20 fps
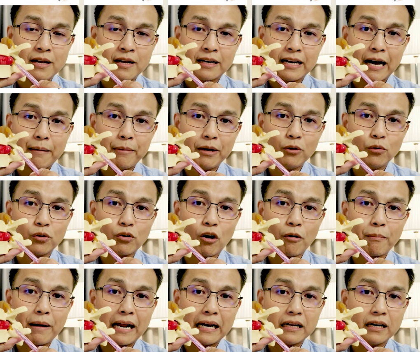ถ้ามันหลุดออก
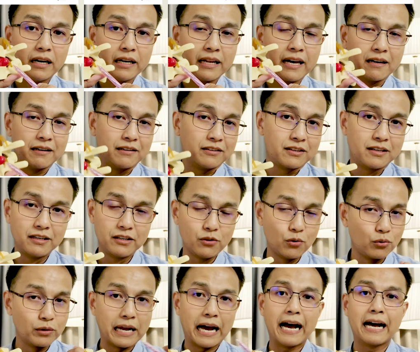มาเลยเนี่ยคืออ
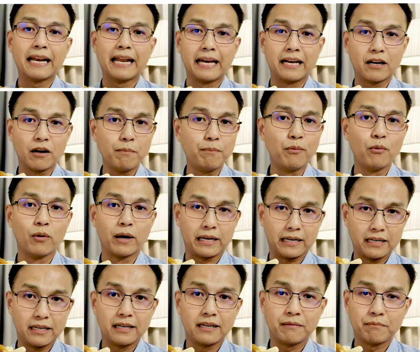ยู่ท่าไหนก็ปวด
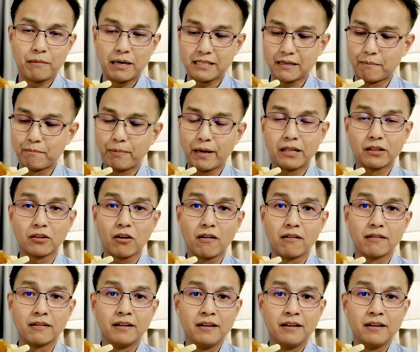เลย ไม่จำเป็นต้อง